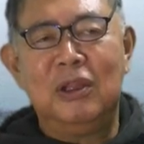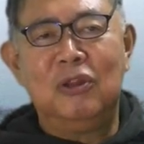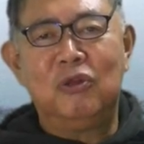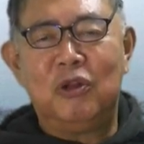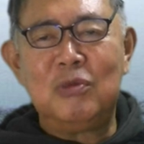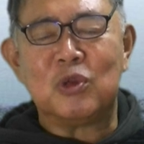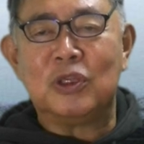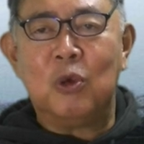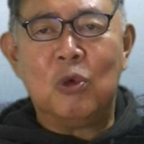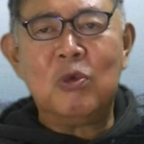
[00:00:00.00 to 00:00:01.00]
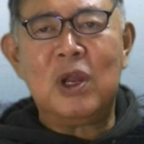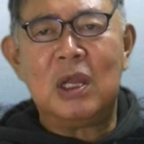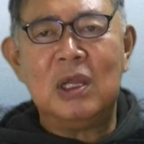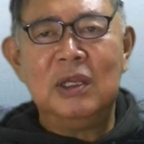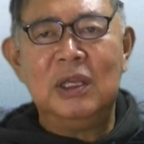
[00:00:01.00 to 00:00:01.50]
それでも基本は
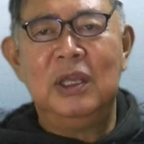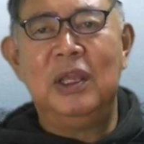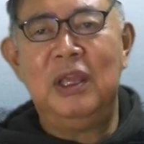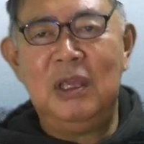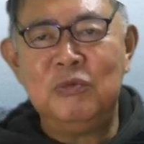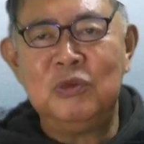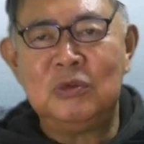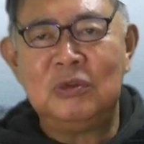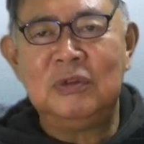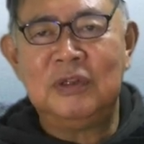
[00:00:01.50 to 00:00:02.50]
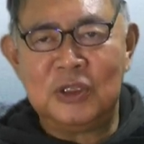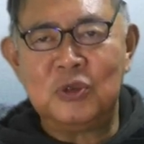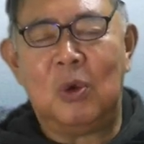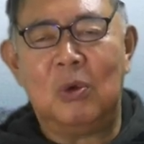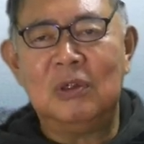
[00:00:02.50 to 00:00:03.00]
AM ラジオ、